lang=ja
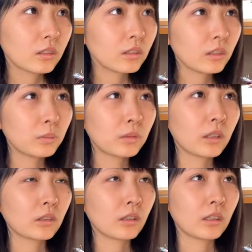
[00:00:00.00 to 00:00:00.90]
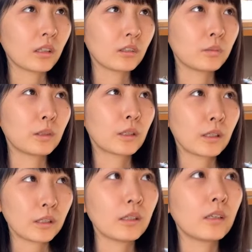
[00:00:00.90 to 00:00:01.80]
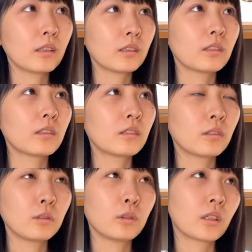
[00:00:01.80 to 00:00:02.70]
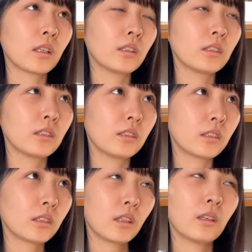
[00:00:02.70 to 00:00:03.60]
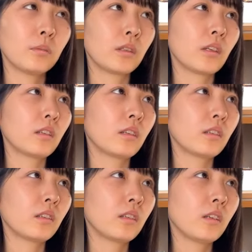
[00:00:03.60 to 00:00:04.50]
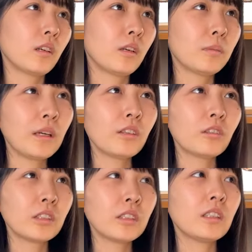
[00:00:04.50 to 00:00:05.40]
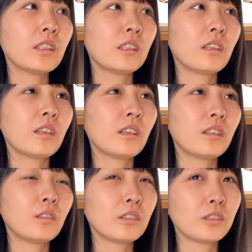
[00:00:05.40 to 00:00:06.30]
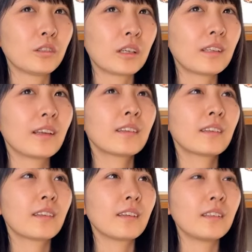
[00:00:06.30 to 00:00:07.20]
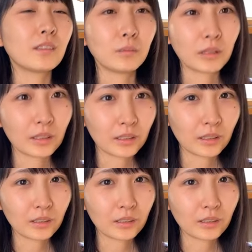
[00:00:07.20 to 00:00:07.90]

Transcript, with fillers: スイートポテトは大丈夫だからそういう感じかみたいな毎年どうしようかなっていつも考